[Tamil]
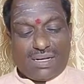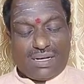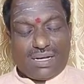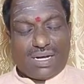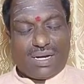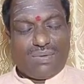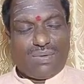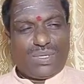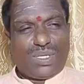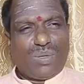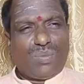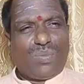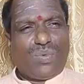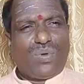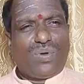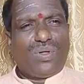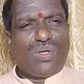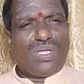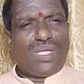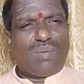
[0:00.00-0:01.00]
அறுபத்தி
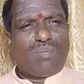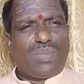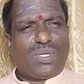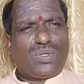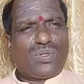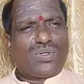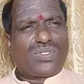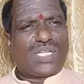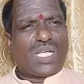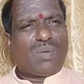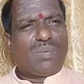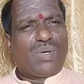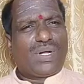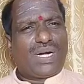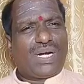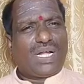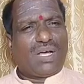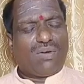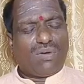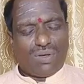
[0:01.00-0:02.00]
மூணு எண்பத்தொரு சைபர்
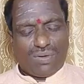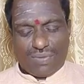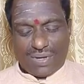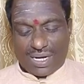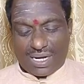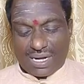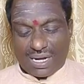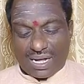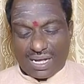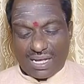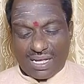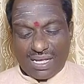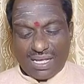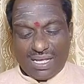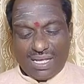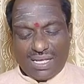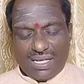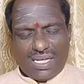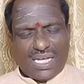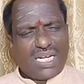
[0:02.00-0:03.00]
ரெண்டு அவங்க வீட்டில்
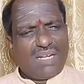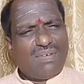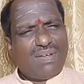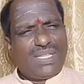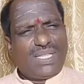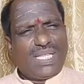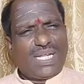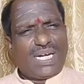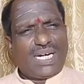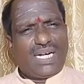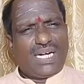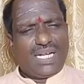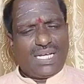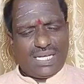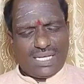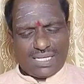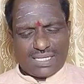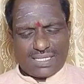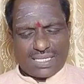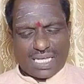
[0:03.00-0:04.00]
எழுபத்தி ரெண்டு
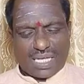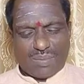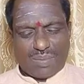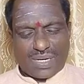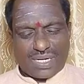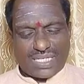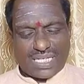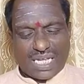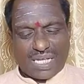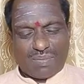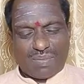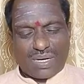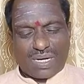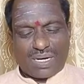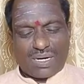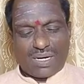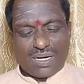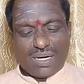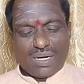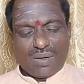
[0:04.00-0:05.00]
சைபர் சைபர்
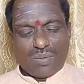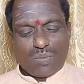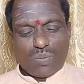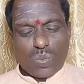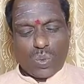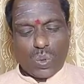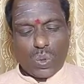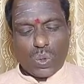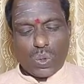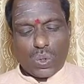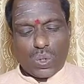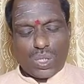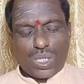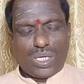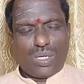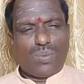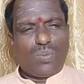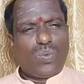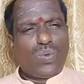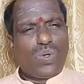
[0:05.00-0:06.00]
முந்நூறு
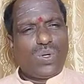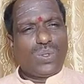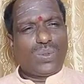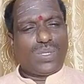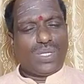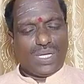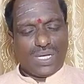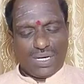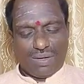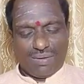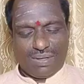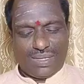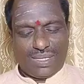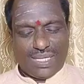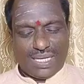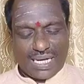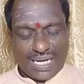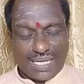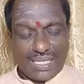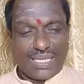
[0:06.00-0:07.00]
முந்நூற்றி எழுபத்தி
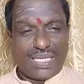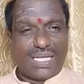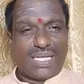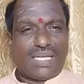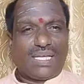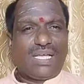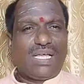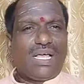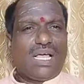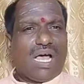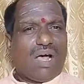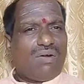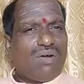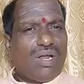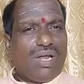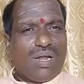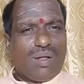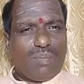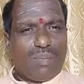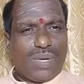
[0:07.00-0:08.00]
ஐந்து
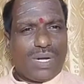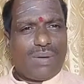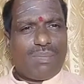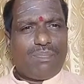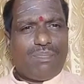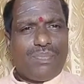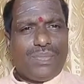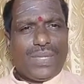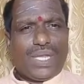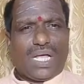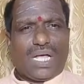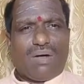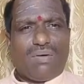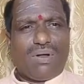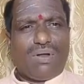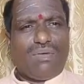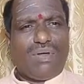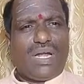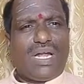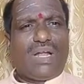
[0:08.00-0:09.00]
அவருடைய நம்பர்
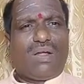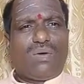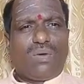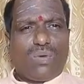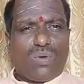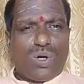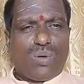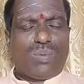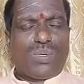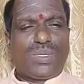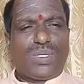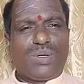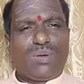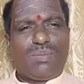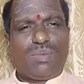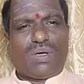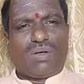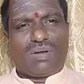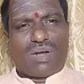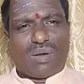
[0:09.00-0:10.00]
அவர் வீட்டில் அவங்க
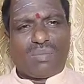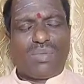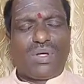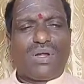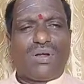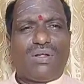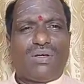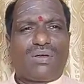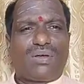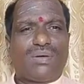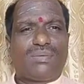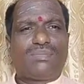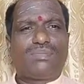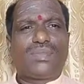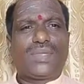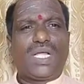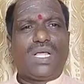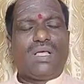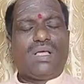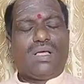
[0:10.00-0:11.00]
குடும்பத்துக்கும் அவர் நண்பர்களுக்கும்
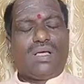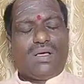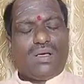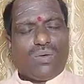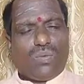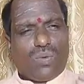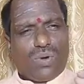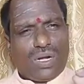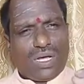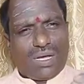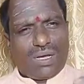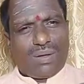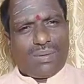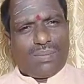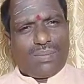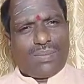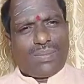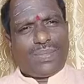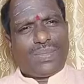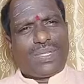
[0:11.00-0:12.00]
உலகம்
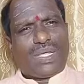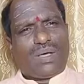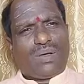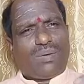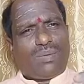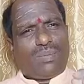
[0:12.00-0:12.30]
இந்த